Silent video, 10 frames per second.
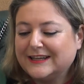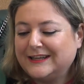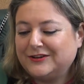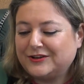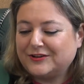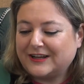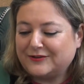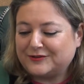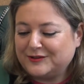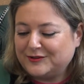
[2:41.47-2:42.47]
Y yo creo que a
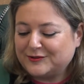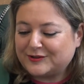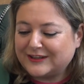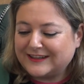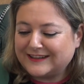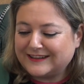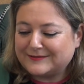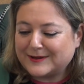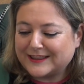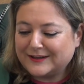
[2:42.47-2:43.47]
los niños eh,
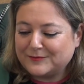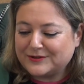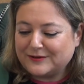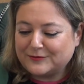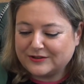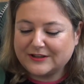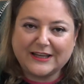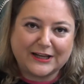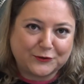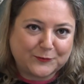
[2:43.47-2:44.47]
les va a hacer mucha ilusión
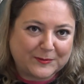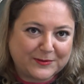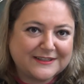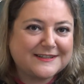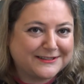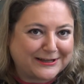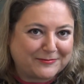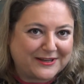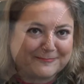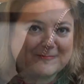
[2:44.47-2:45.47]
y a los papás también.